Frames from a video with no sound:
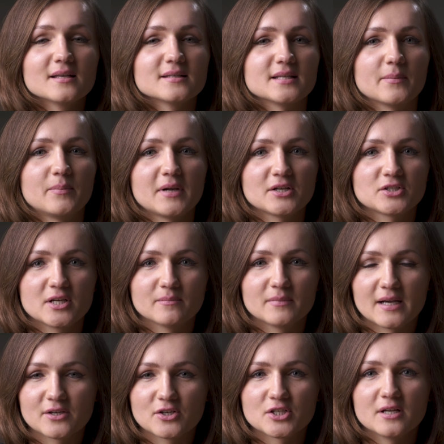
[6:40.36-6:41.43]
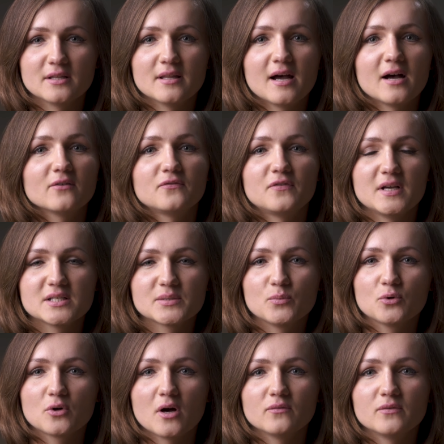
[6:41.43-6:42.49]
Zapraszam także na
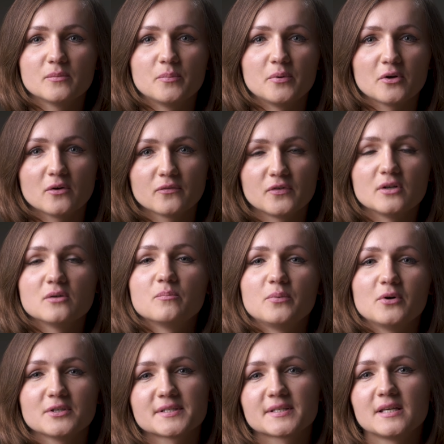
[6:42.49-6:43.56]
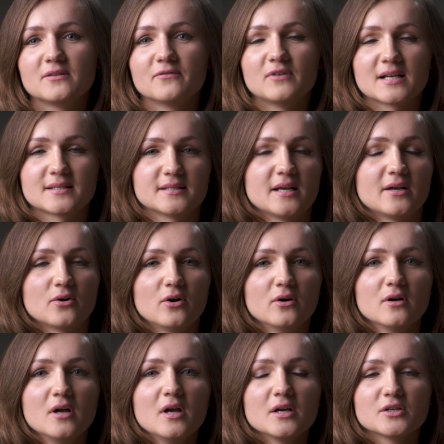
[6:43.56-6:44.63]
facebookowy profil Polski 2.0,
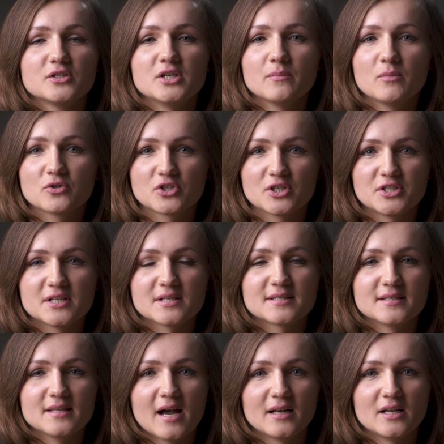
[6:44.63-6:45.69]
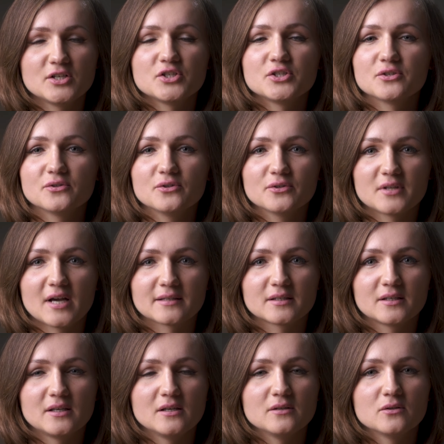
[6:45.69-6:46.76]
gdzie możecie znaleźć
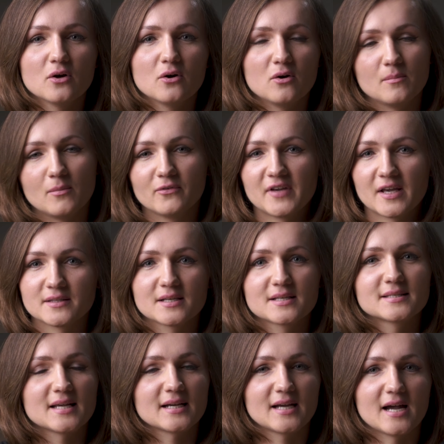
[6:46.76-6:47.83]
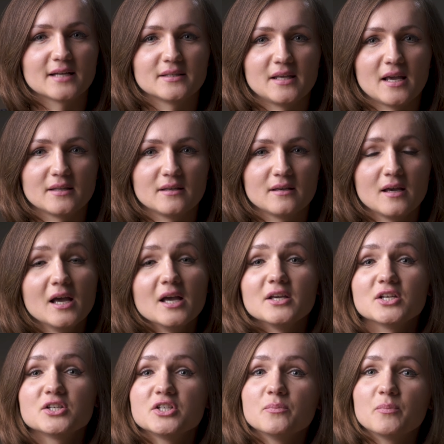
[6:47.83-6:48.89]
notatki do omawianych zagadnień.
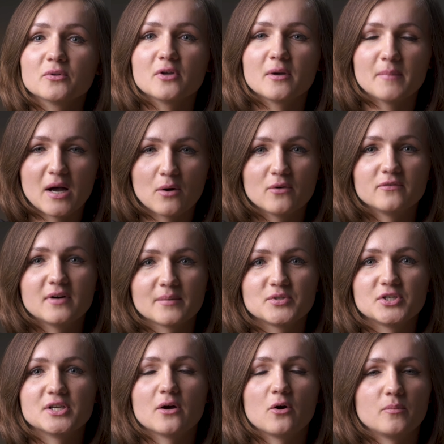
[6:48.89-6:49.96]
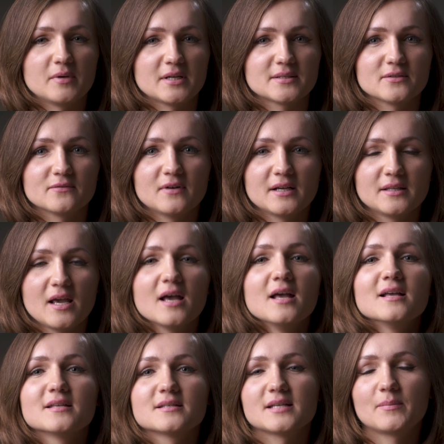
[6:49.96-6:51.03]
Jeśli podobało Wam się opracowanie,
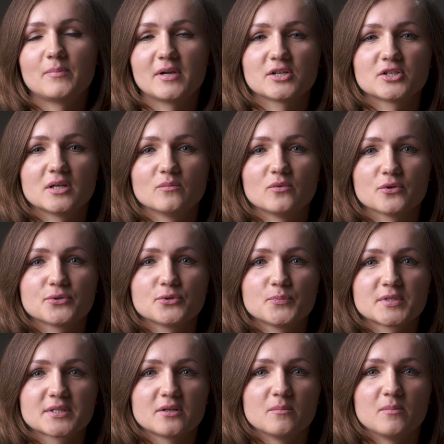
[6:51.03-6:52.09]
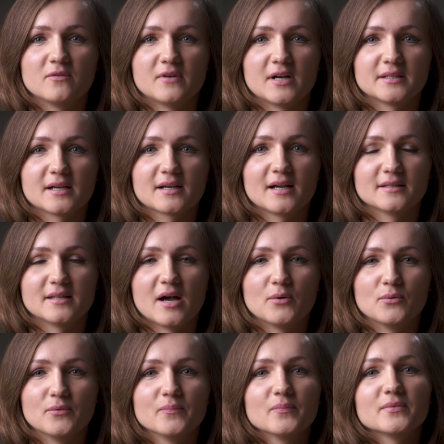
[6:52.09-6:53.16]
zapraszam do subskrybowania
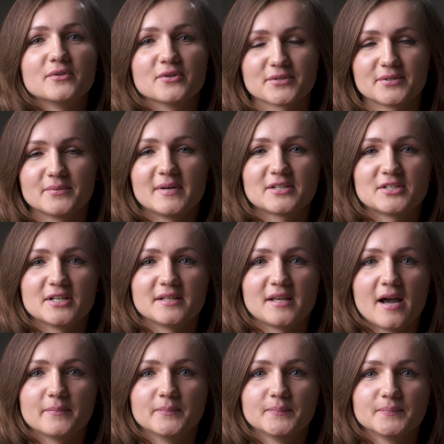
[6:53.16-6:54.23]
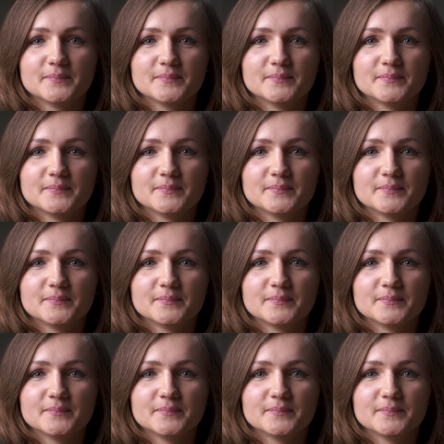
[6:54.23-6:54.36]
kanału. Do zobaczenia!